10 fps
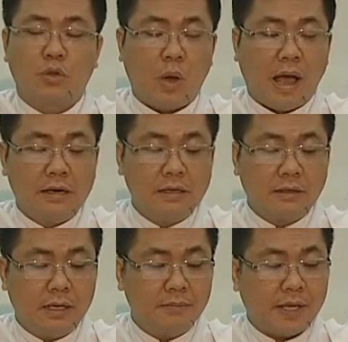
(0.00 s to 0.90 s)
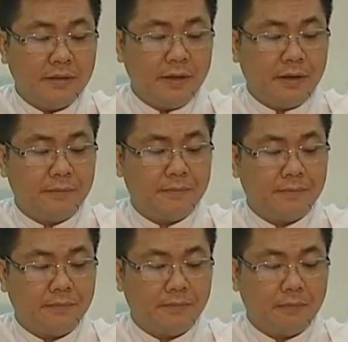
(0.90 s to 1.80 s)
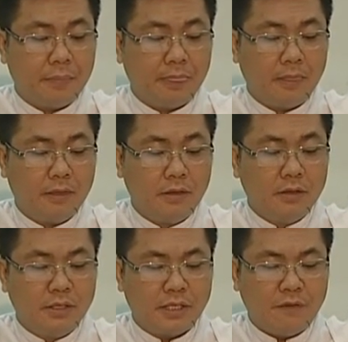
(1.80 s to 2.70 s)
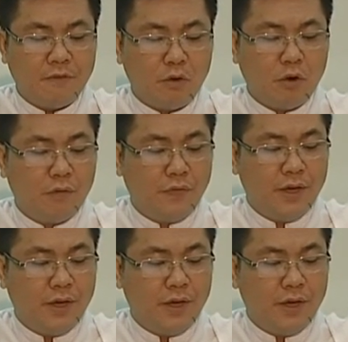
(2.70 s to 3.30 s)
tỏa hương thơm thánh thiện. Như Thánh Phaolô